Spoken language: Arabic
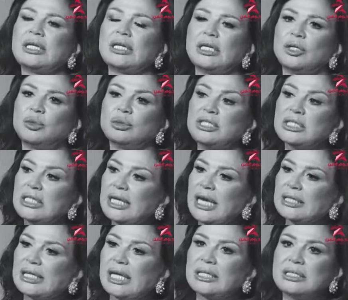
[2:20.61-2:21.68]
عشان ما
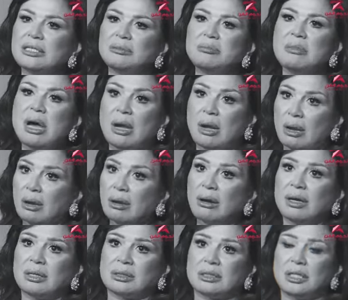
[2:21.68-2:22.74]
يتأخرش على لقاء
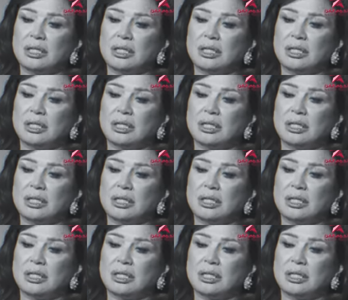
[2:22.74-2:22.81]
ربنا